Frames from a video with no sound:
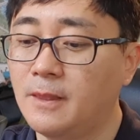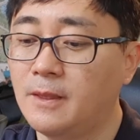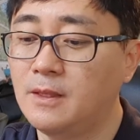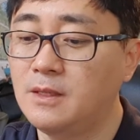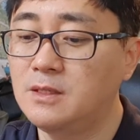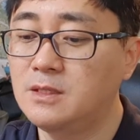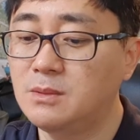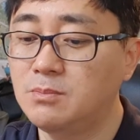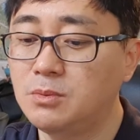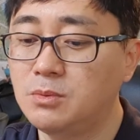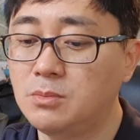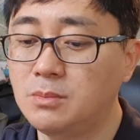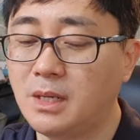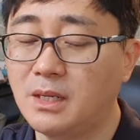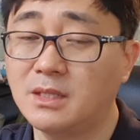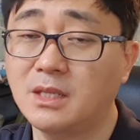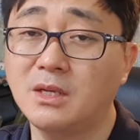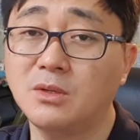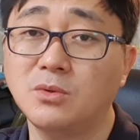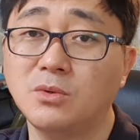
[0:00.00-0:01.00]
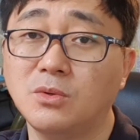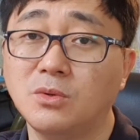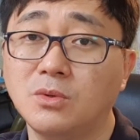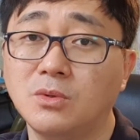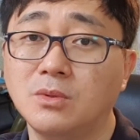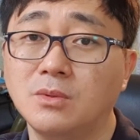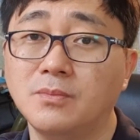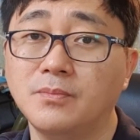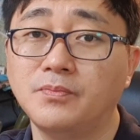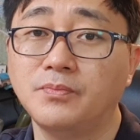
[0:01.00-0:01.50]
이 제품
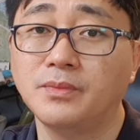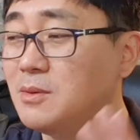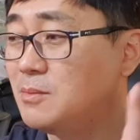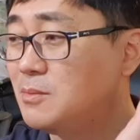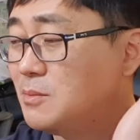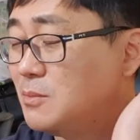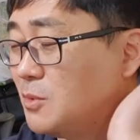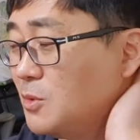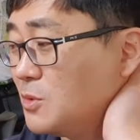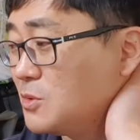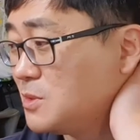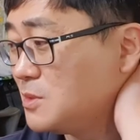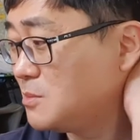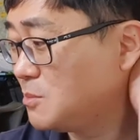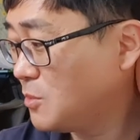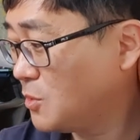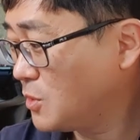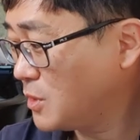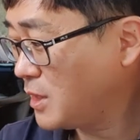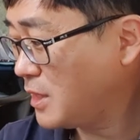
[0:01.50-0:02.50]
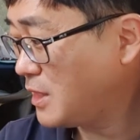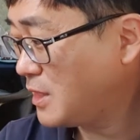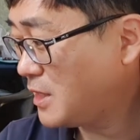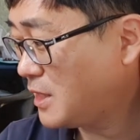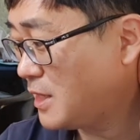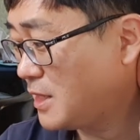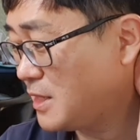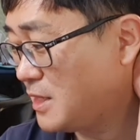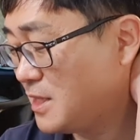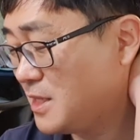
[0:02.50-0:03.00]
하나로 모든 목에
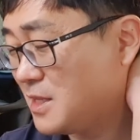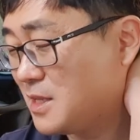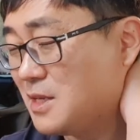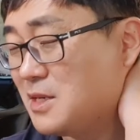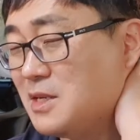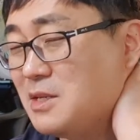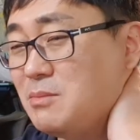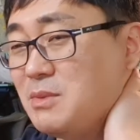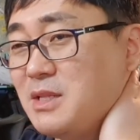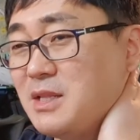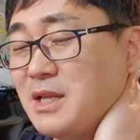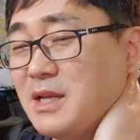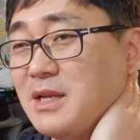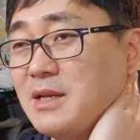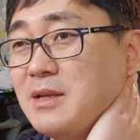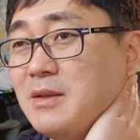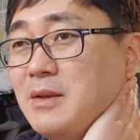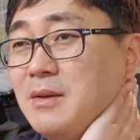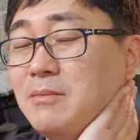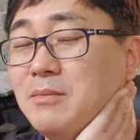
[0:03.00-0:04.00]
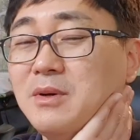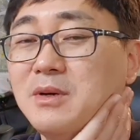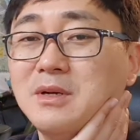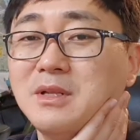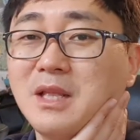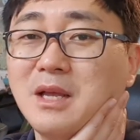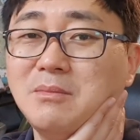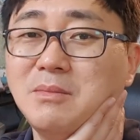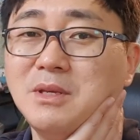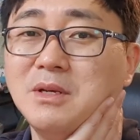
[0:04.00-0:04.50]
대한 이 결림이나
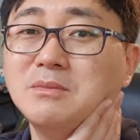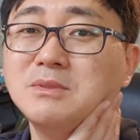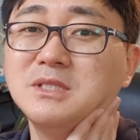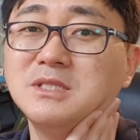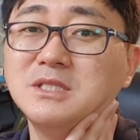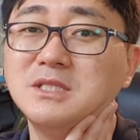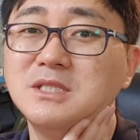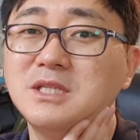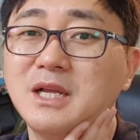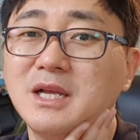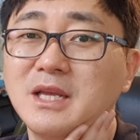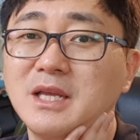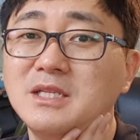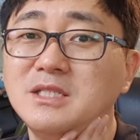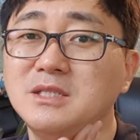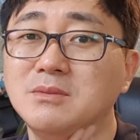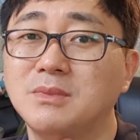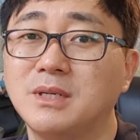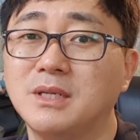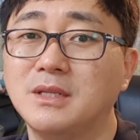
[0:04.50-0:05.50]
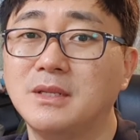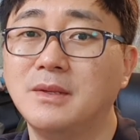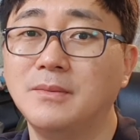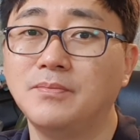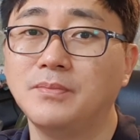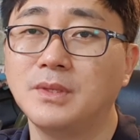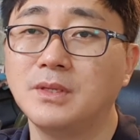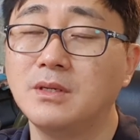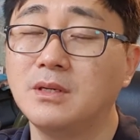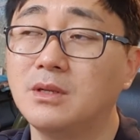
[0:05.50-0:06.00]
어근함이 없어지진 않겠지만
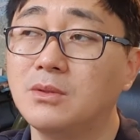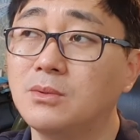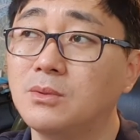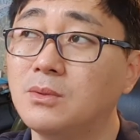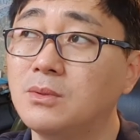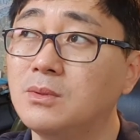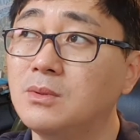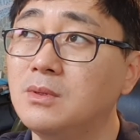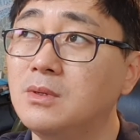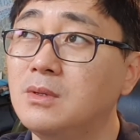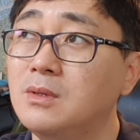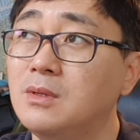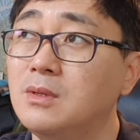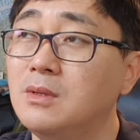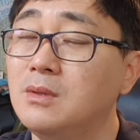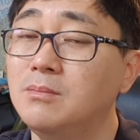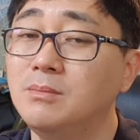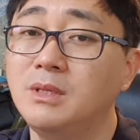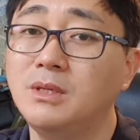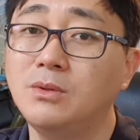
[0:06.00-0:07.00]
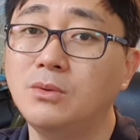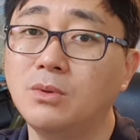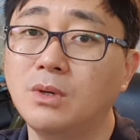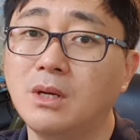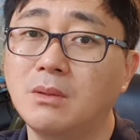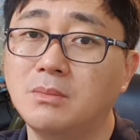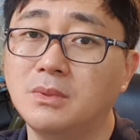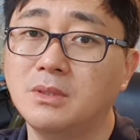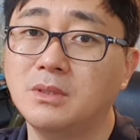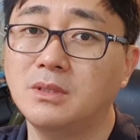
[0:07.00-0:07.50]
그래도
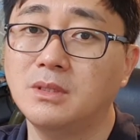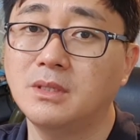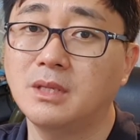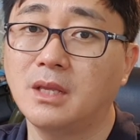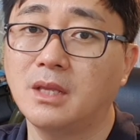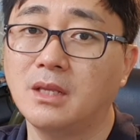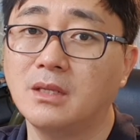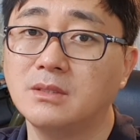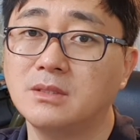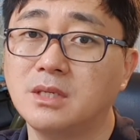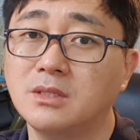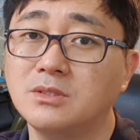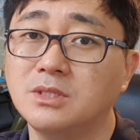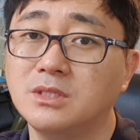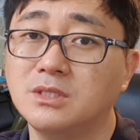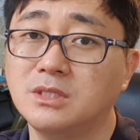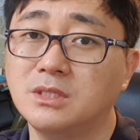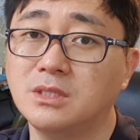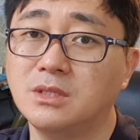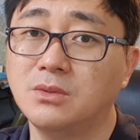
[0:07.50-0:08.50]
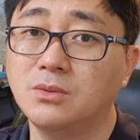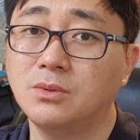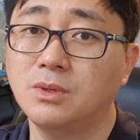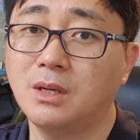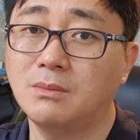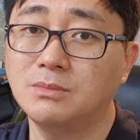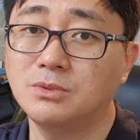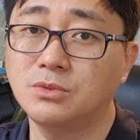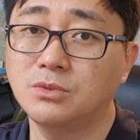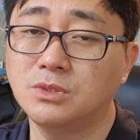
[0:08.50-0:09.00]
피로감을 이렇게 상쇄시키고
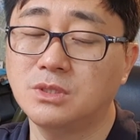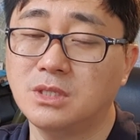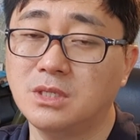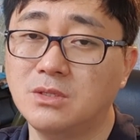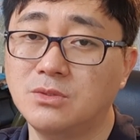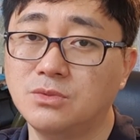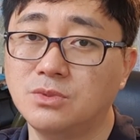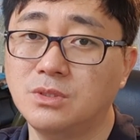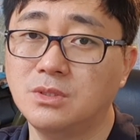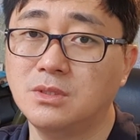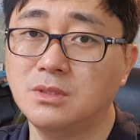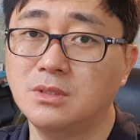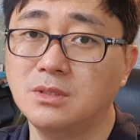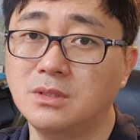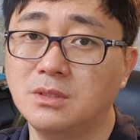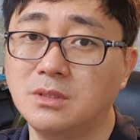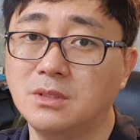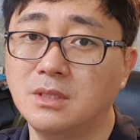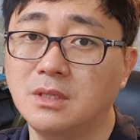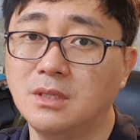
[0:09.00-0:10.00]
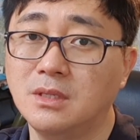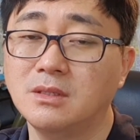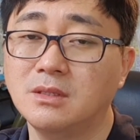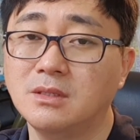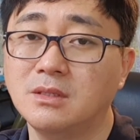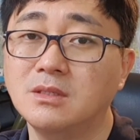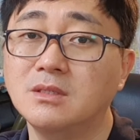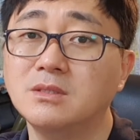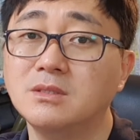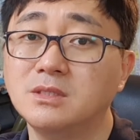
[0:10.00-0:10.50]
감소시킬 수 있는
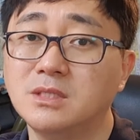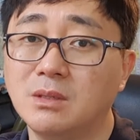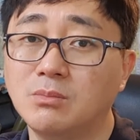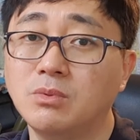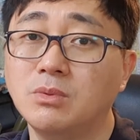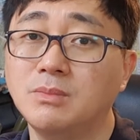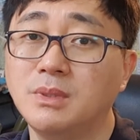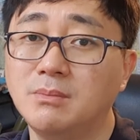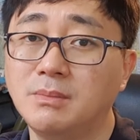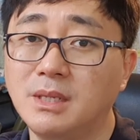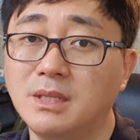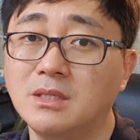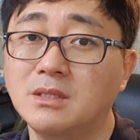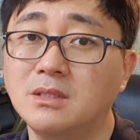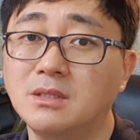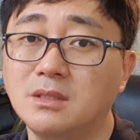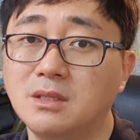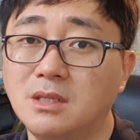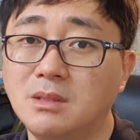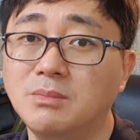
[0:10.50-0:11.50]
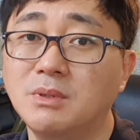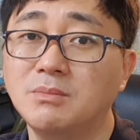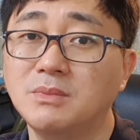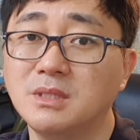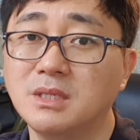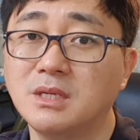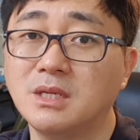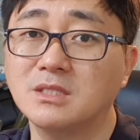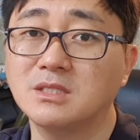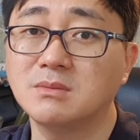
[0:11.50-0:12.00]
그런 제품임에는
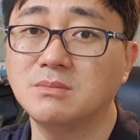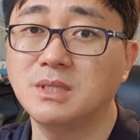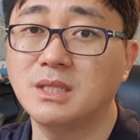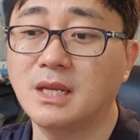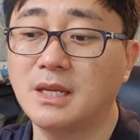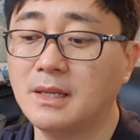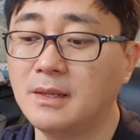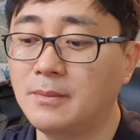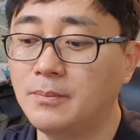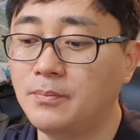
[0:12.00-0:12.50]
틀림없는 것 같습니다.